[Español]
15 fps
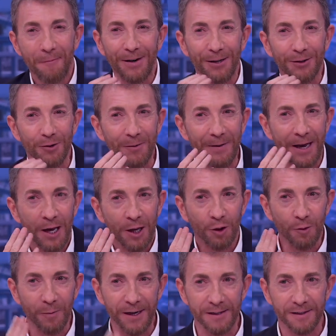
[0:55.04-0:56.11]
pero, tú, ves,
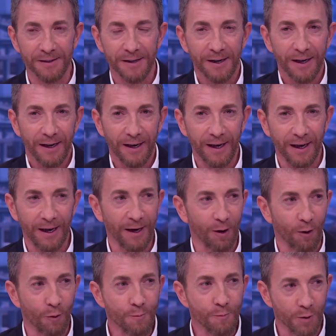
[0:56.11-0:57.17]
tú ves eh,
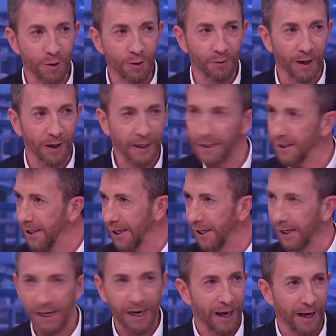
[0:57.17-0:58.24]
o un pollo, una gallina,
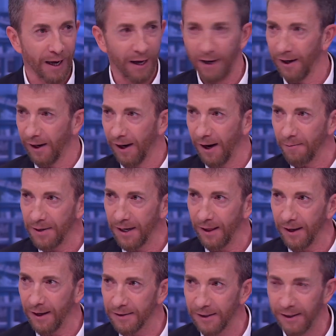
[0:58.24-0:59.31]
y la,
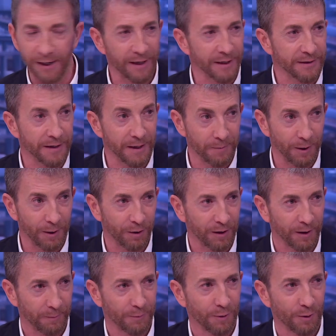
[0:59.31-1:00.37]
mirada así es de
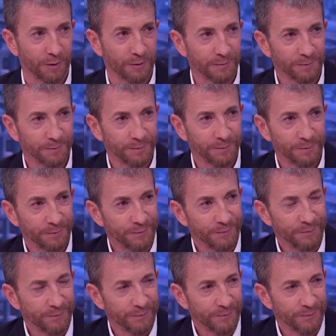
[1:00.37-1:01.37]
velociraptor. Pero, hombre, que, pero a mí